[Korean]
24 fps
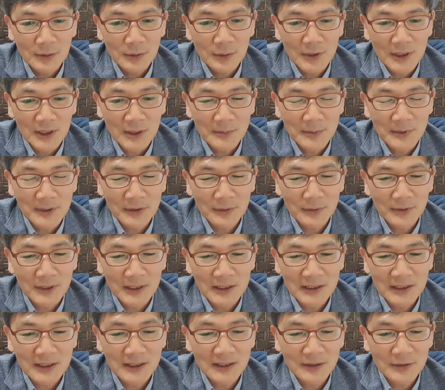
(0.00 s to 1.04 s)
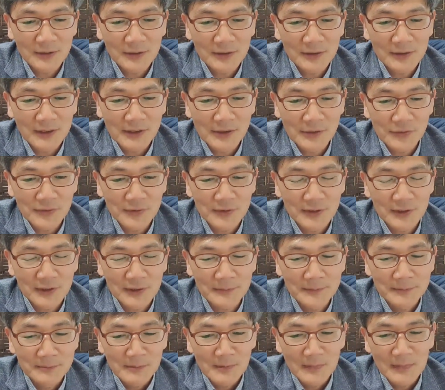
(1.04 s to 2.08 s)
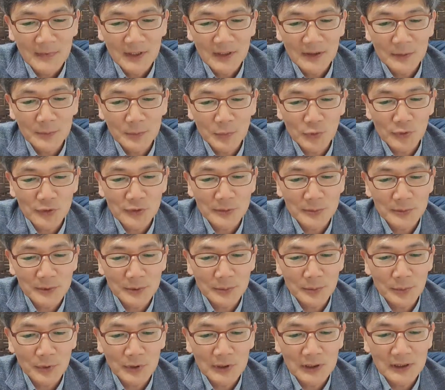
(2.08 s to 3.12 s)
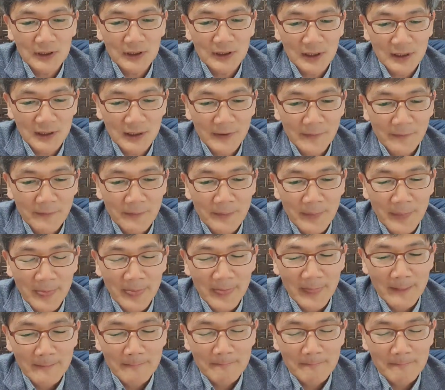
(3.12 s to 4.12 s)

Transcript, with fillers: 더 화합하고 하나 되어갈 수 있는 이런 모습을 보일 때